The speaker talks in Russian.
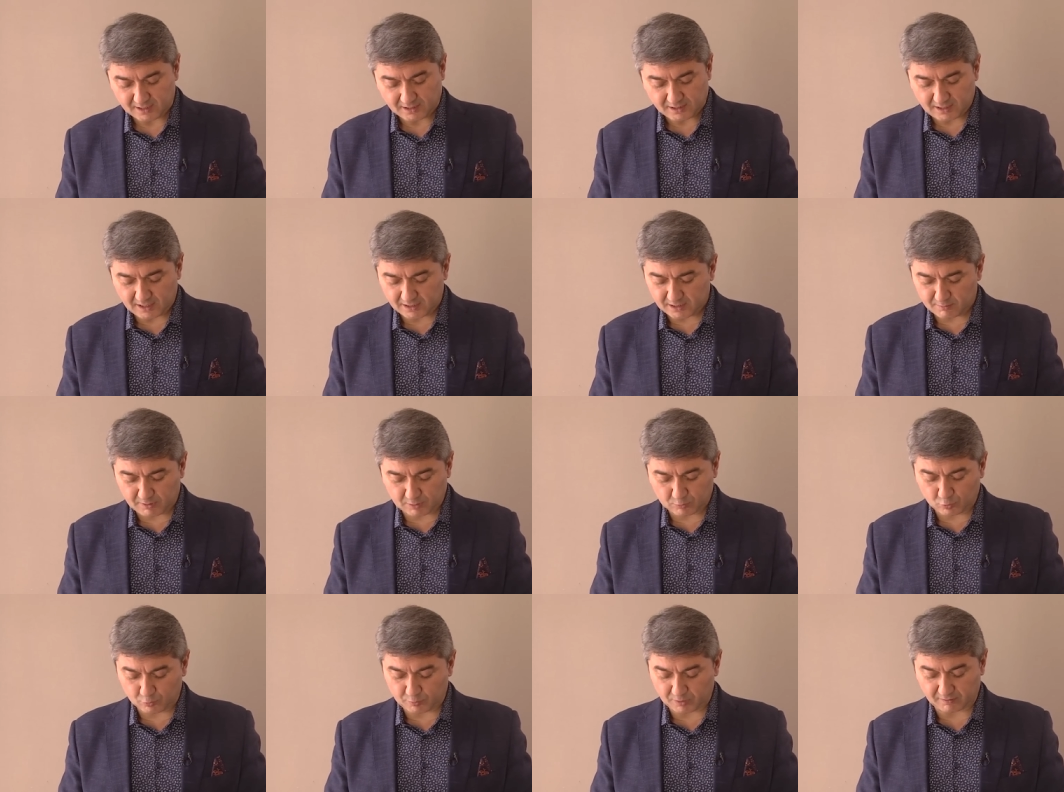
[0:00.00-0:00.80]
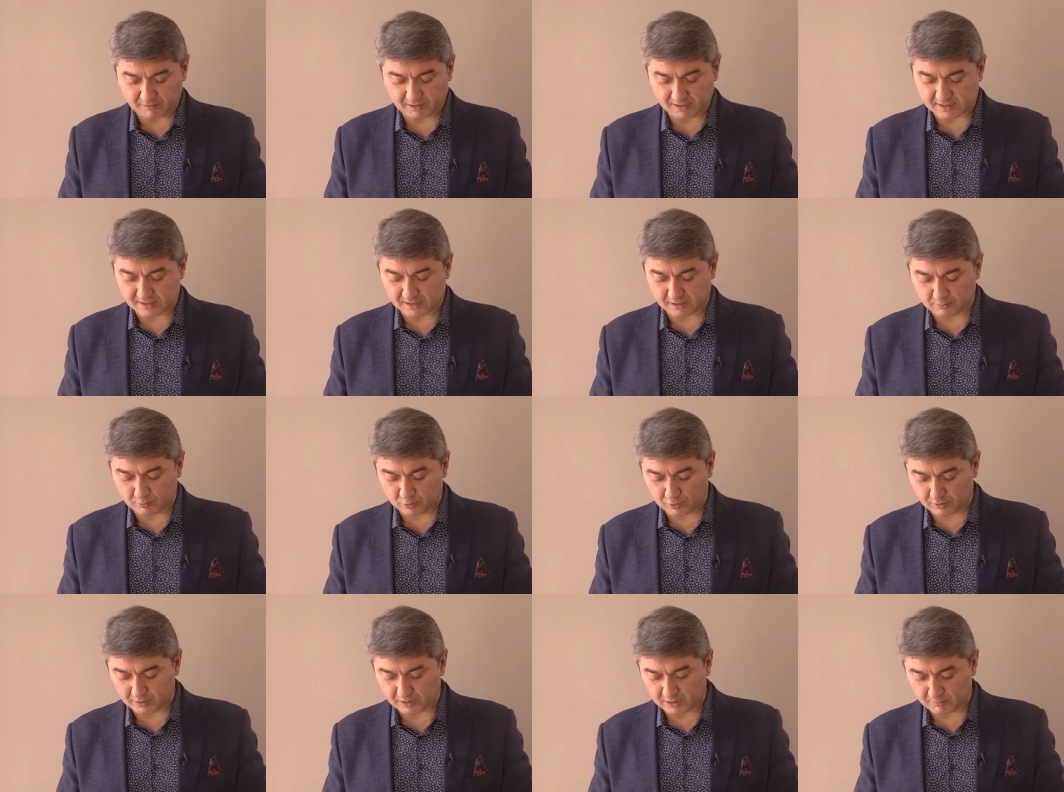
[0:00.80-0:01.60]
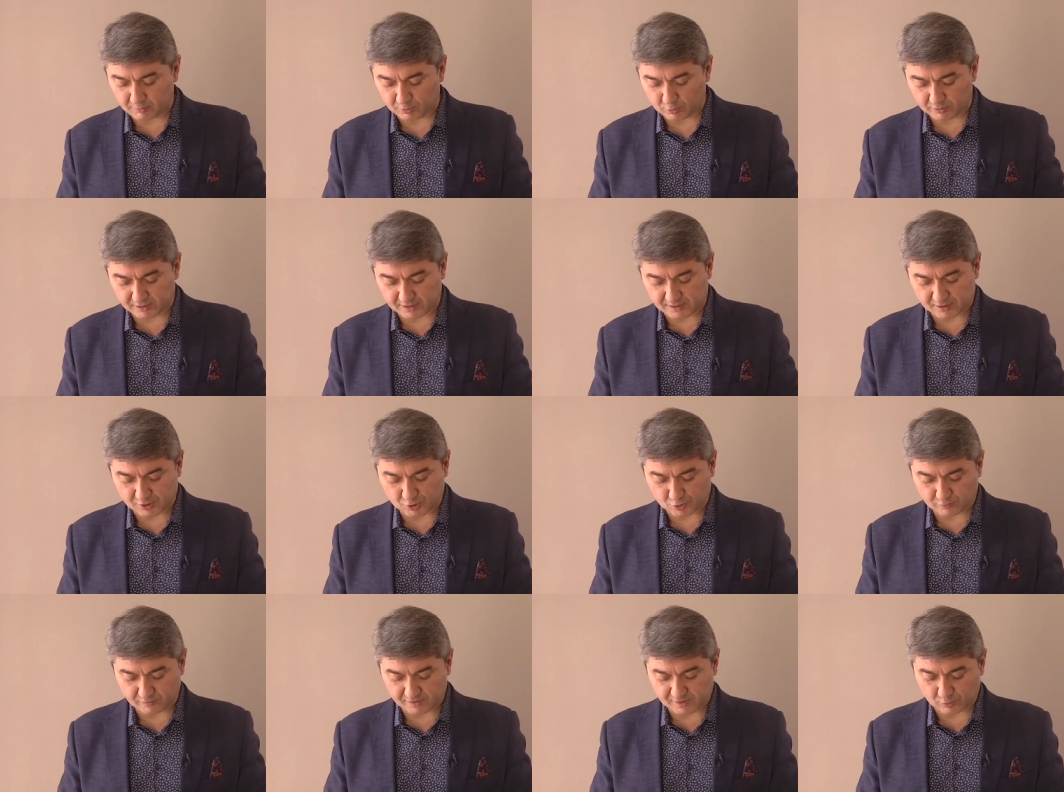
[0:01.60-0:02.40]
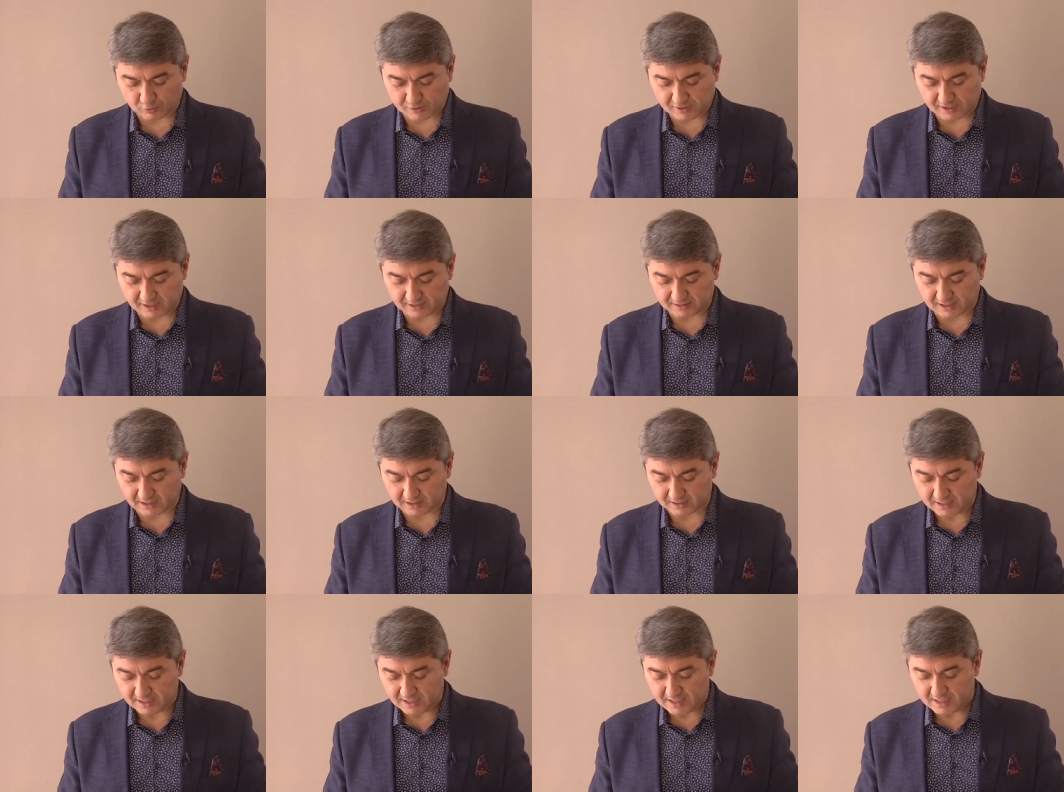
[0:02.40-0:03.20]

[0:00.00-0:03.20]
Я не могу управлять собой и много сижу в соцсетях.